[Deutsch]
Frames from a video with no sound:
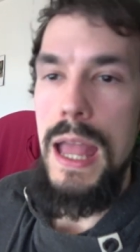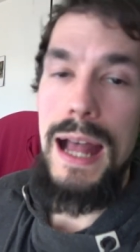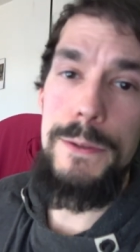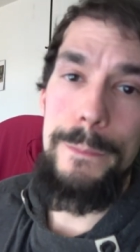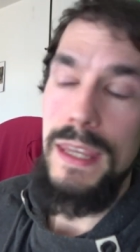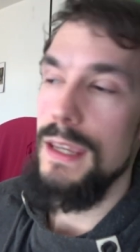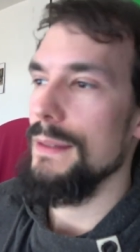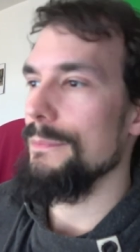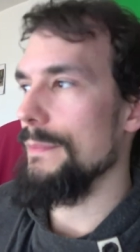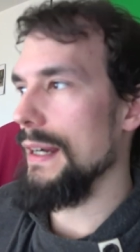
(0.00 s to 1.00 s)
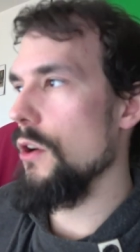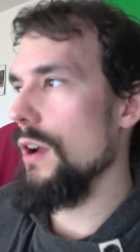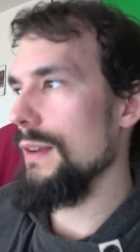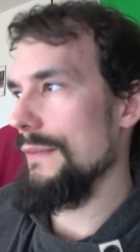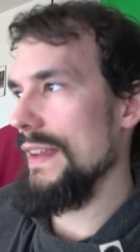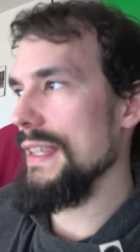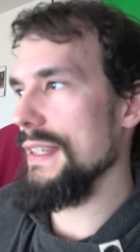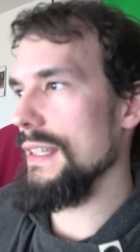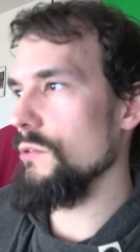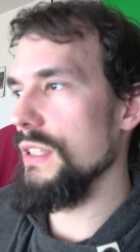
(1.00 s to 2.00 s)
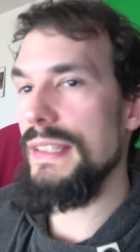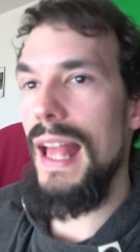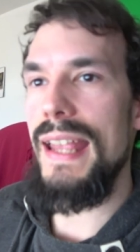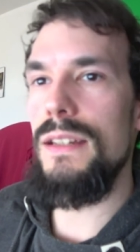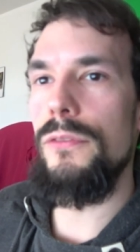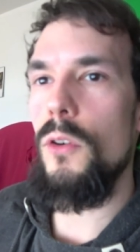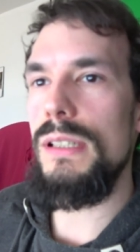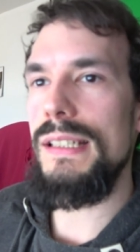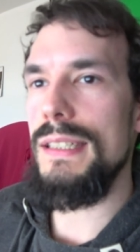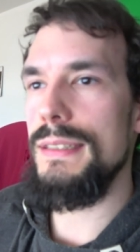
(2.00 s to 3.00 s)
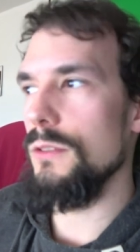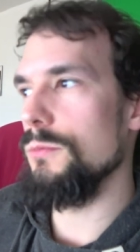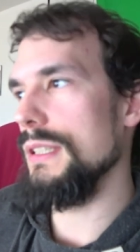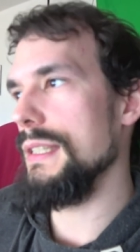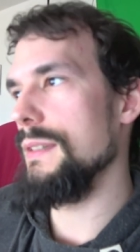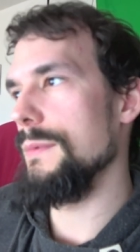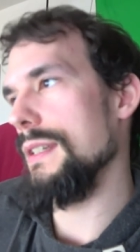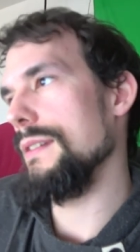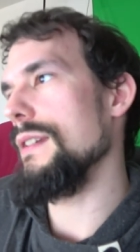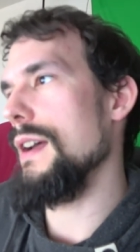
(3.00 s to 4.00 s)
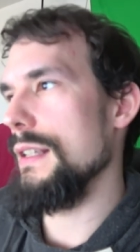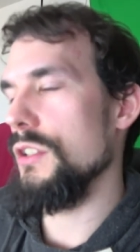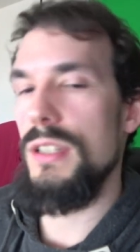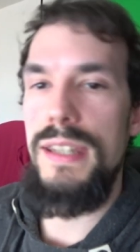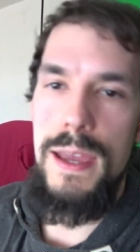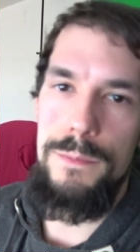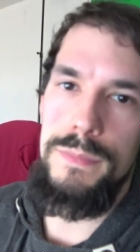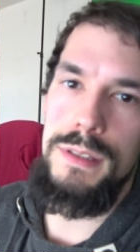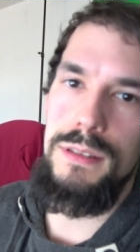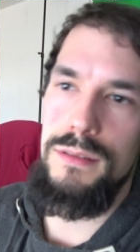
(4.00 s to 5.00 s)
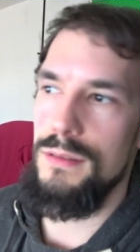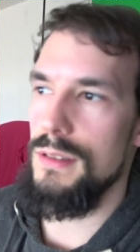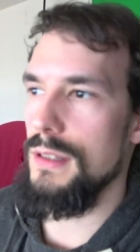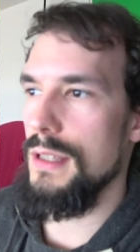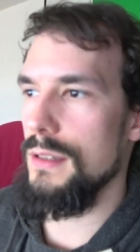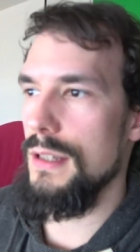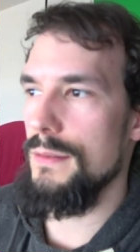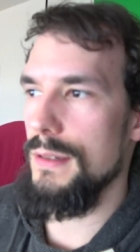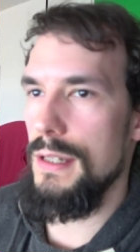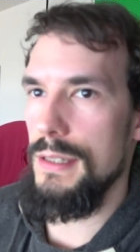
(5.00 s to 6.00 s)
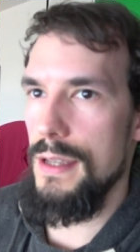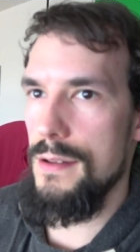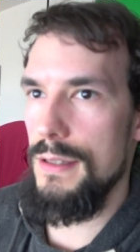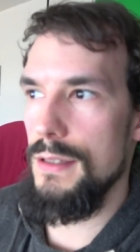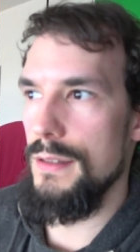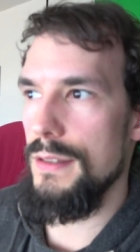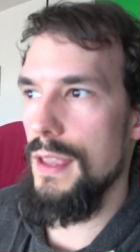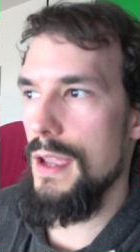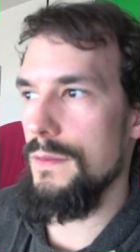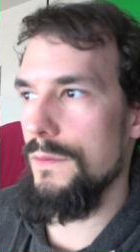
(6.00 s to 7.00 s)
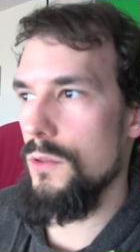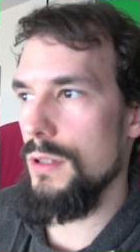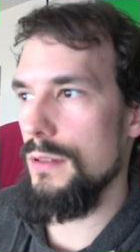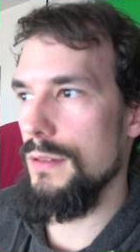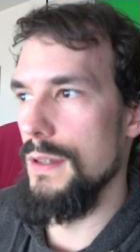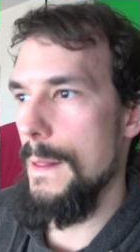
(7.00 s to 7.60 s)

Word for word: Also, man kann, wenn das jetzt nur diese eine Folge ist, dann überlege ich mir dann halt Shit Happens. Und sage ich halt, ja, egal, diese eine Folge